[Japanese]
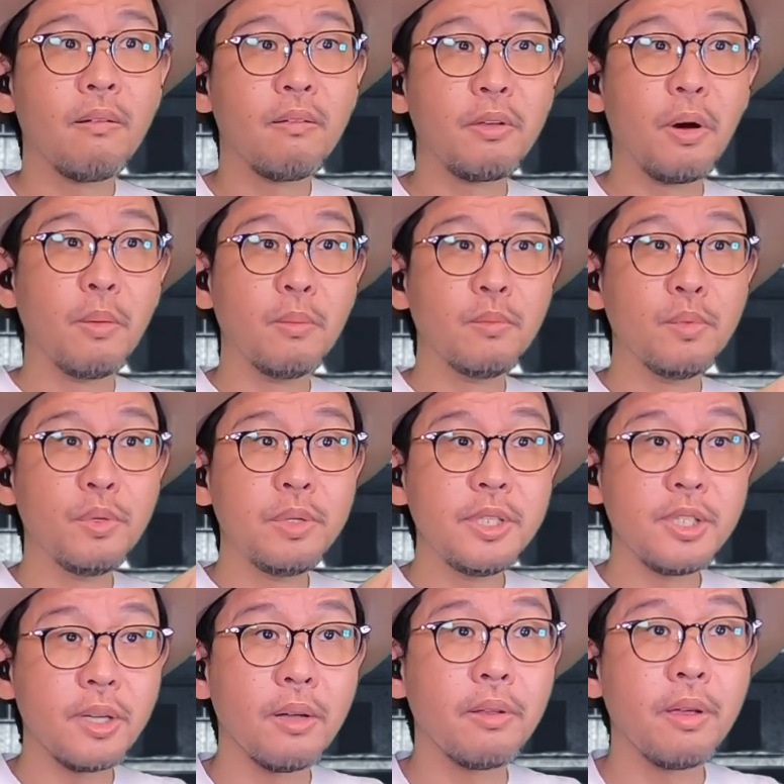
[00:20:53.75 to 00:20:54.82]
いや、無理
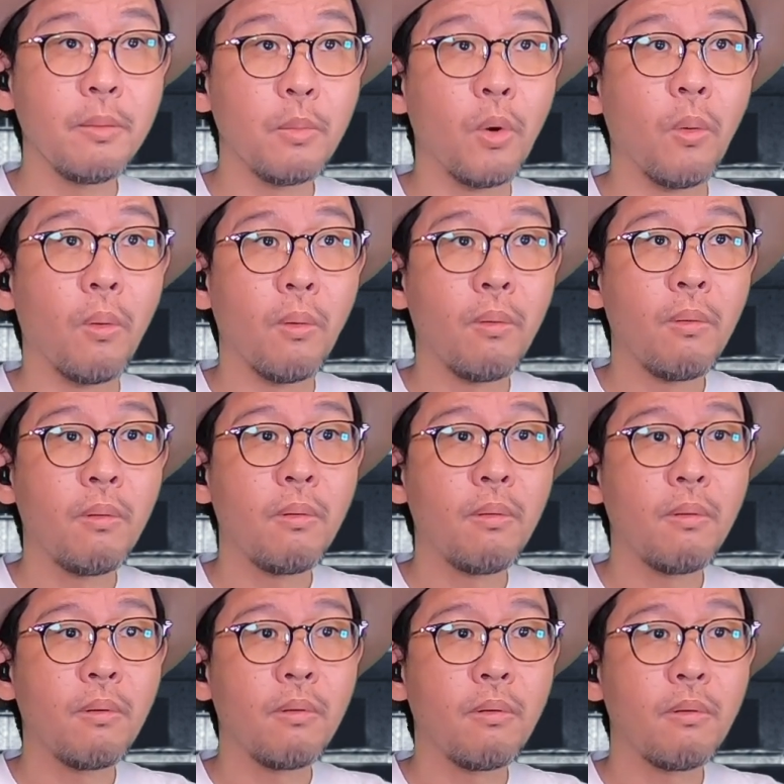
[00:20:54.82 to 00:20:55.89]
じゃねえ、もう。
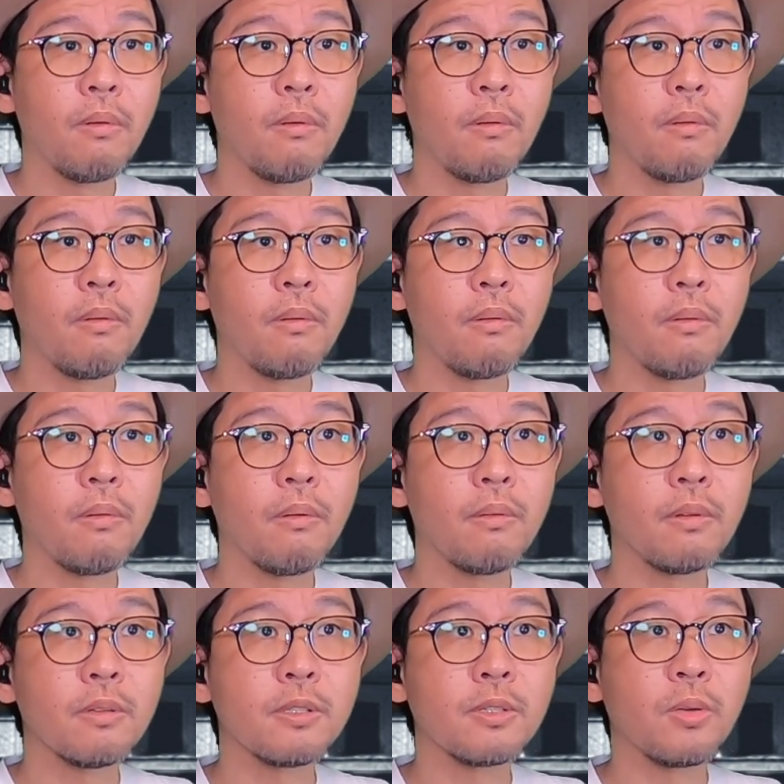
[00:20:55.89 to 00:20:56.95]

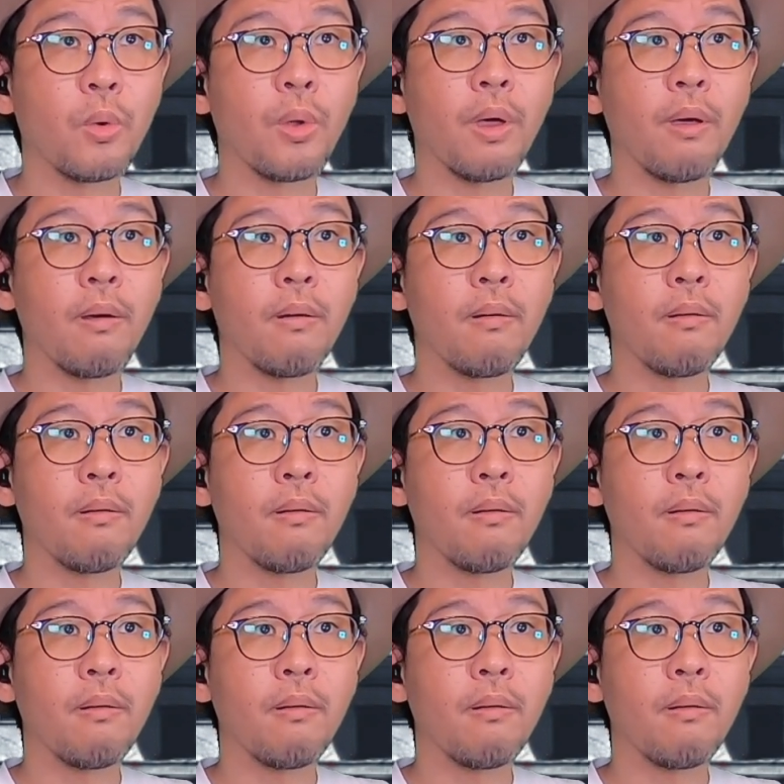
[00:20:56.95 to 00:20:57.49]
それ。